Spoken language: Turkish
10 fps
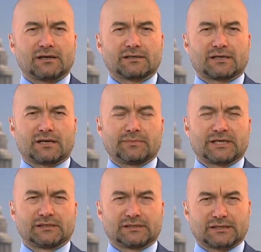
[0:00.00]
Barr
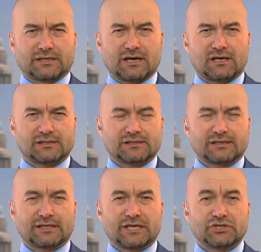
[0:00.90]
kameraların
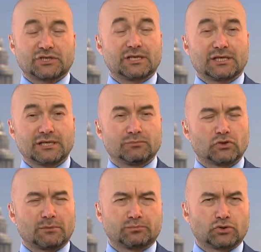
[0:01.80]
karşısına geçti ki
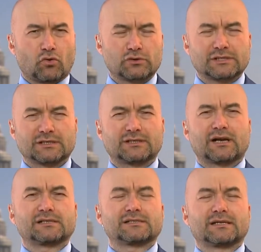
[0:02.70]
bu da çok sık
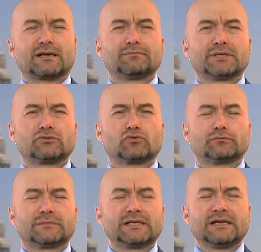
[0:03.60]
rastlanan bir
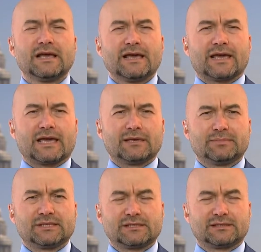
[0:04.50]
durum değil.
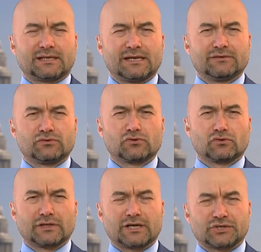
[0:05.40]
ABC
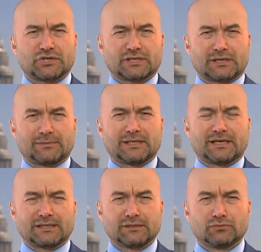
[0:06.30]
televizyonuna
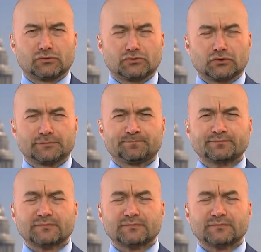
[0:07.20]
açıklamalarda bulundu.